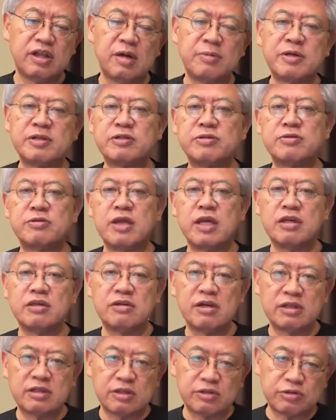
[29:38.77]
ナマズの研
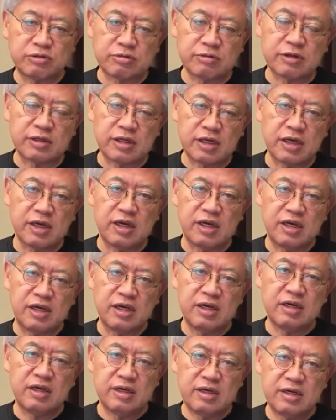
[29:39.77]
究やってる人がね、
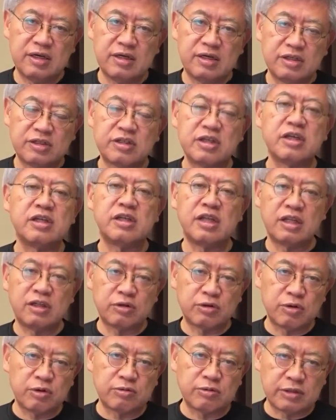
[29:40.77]
青年
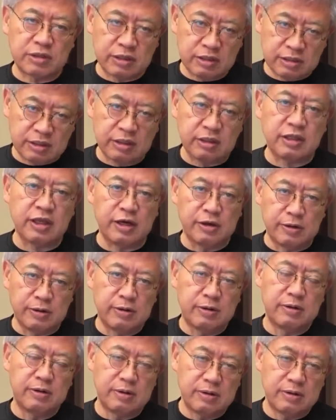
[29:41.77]
の教育はできねえんだよ。